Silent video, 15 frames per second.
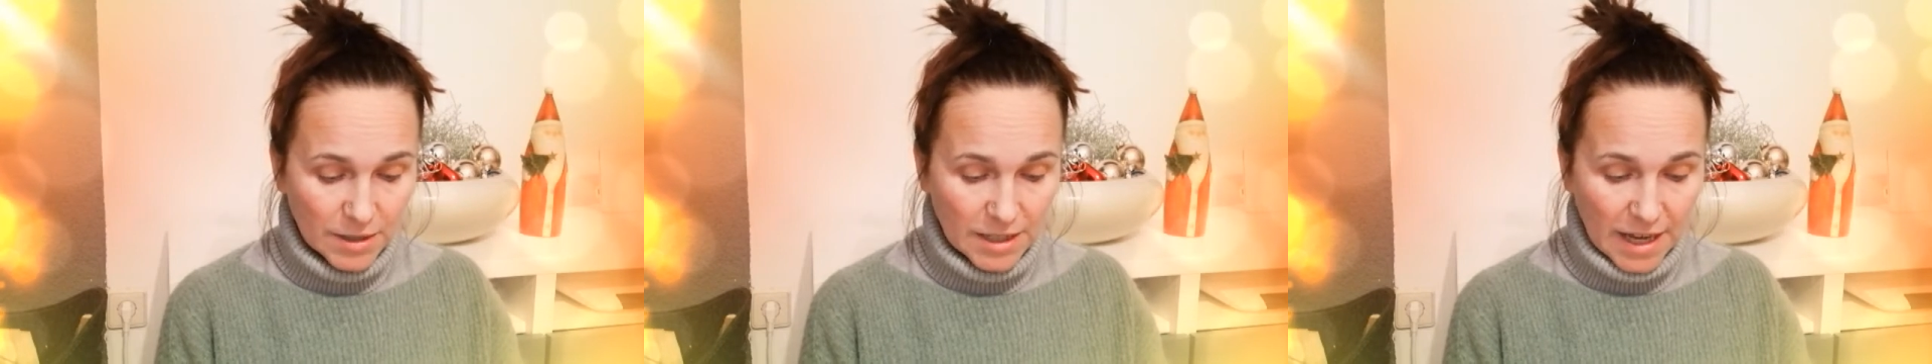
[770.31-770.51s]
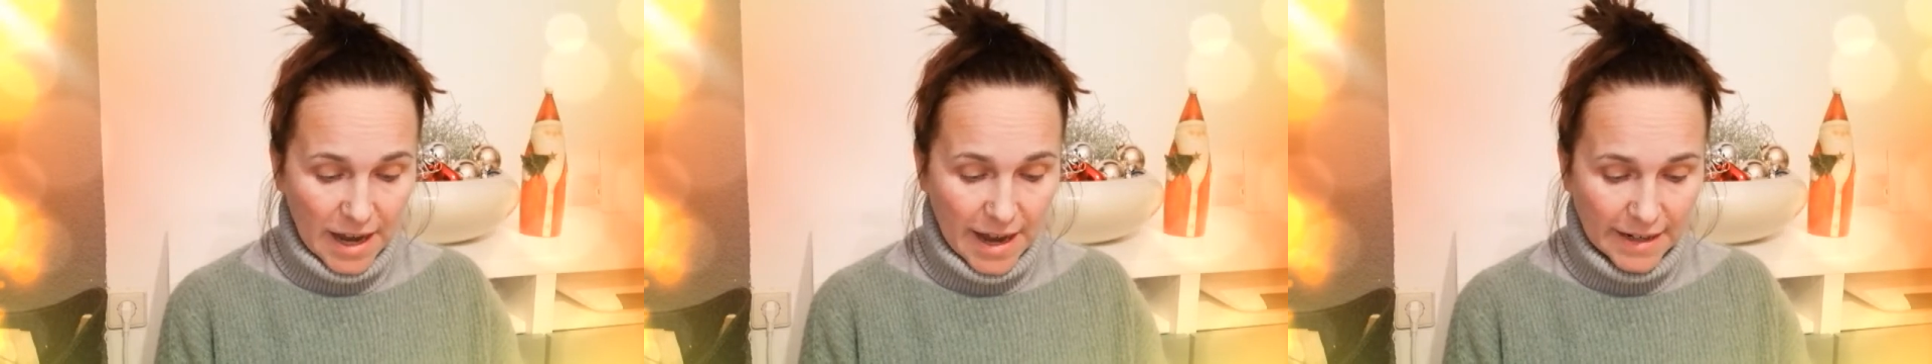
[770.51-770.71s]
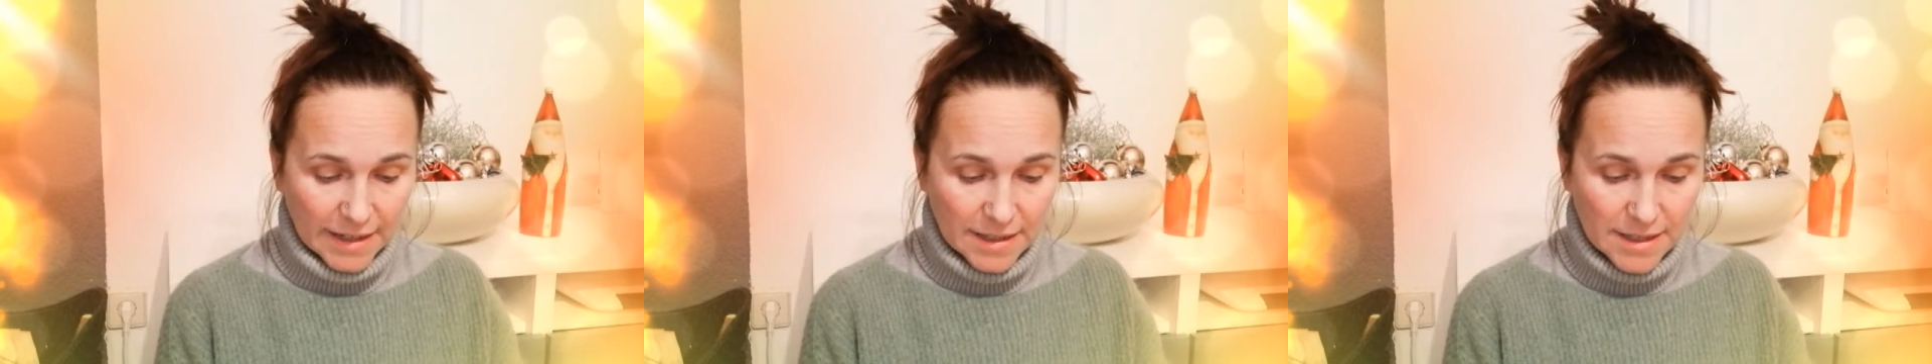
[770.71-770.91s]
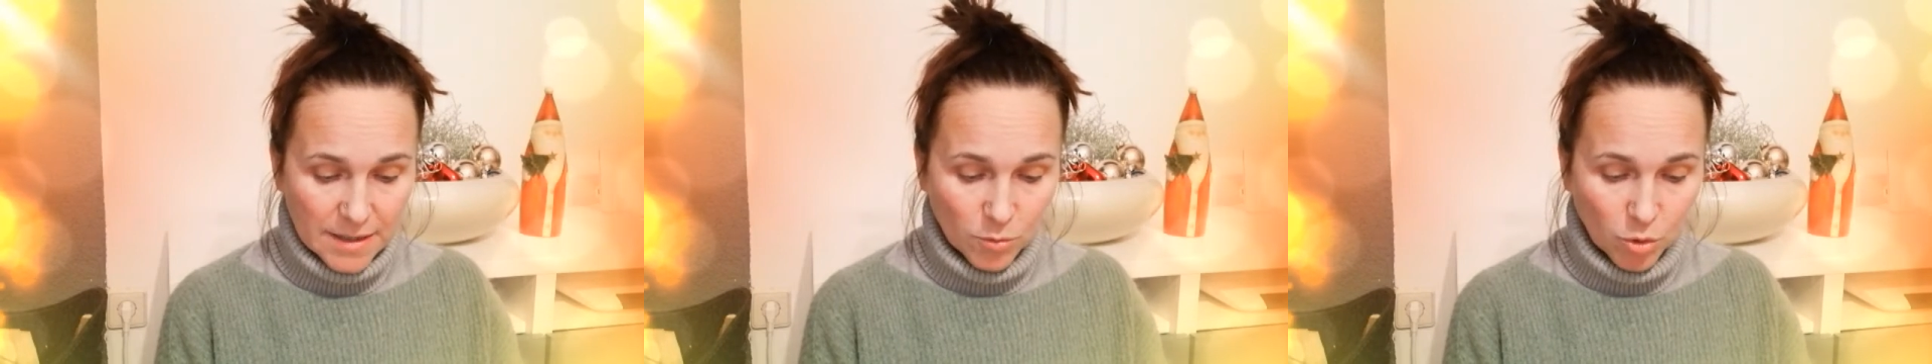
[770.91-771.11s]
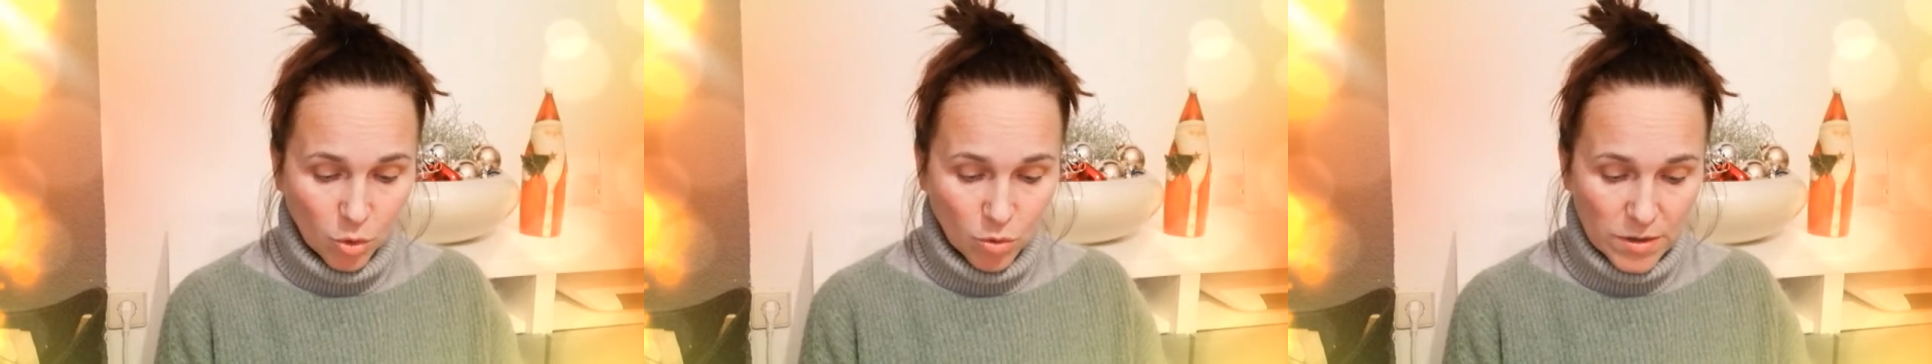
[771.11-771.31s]
die Ereignisse
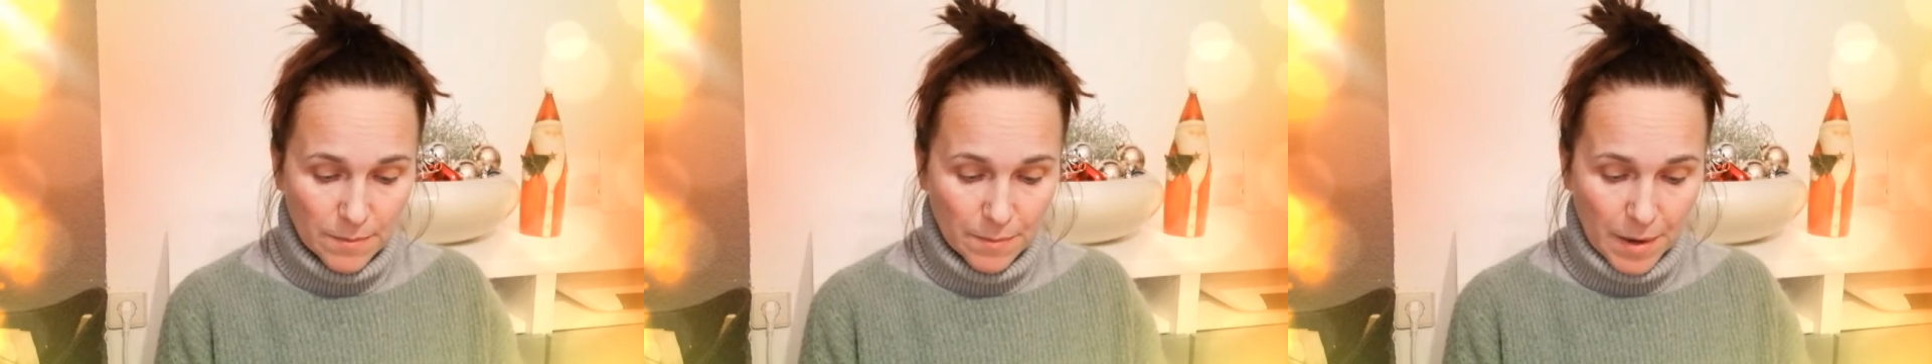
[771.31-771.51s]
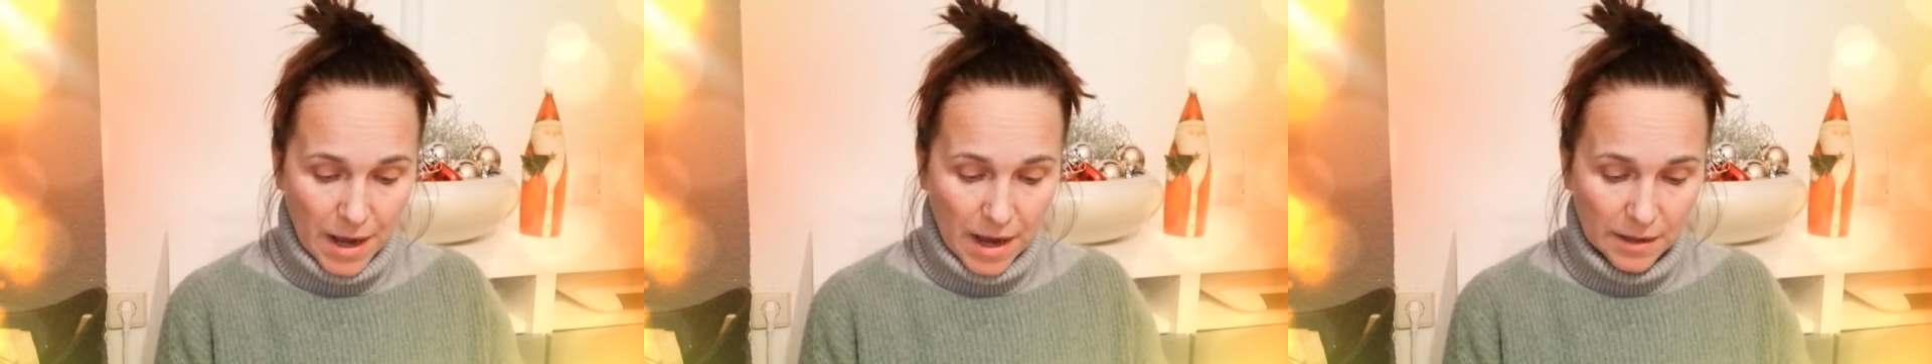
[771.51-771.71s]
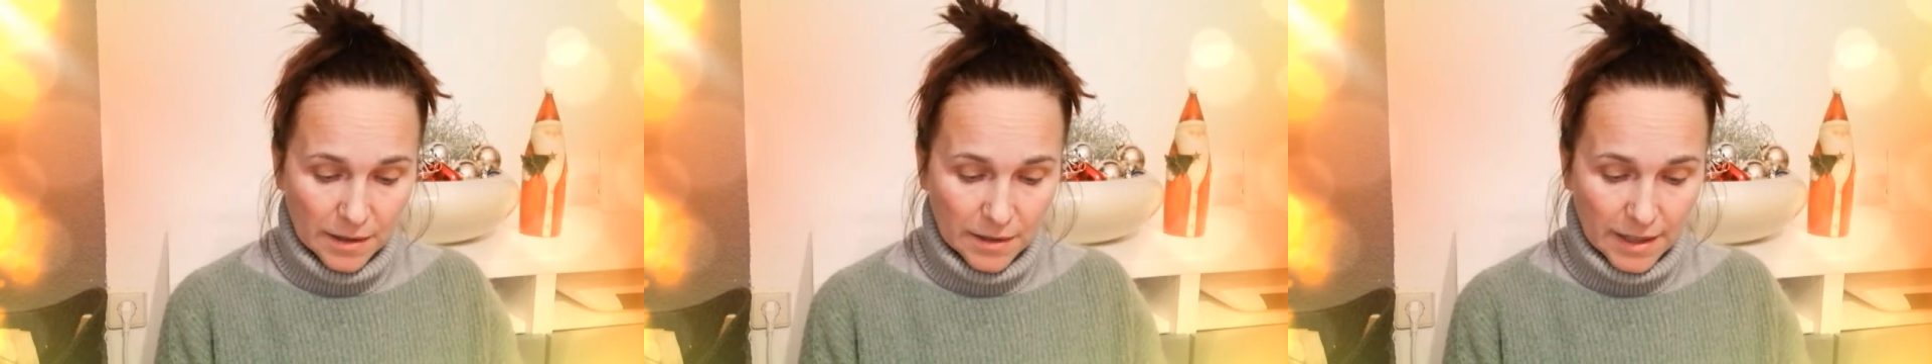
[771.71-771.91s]
im großen Park.